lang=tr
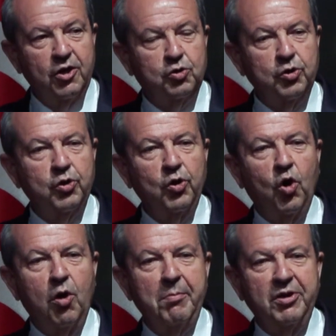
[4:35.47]
Çünkü
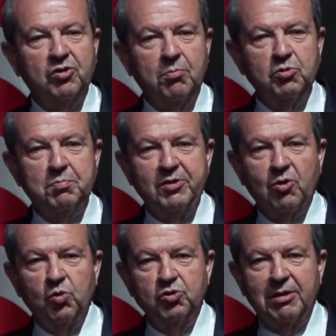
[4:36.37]
15 Temmuz
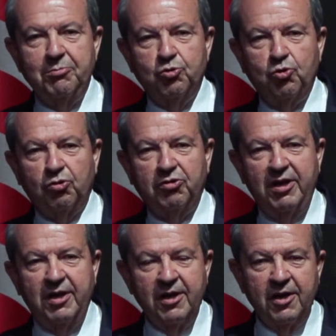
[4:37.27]

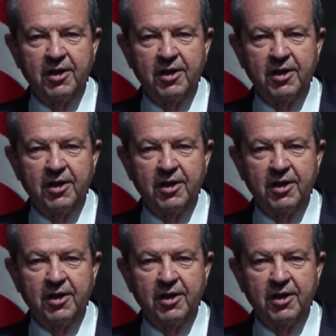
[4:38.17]
1974'te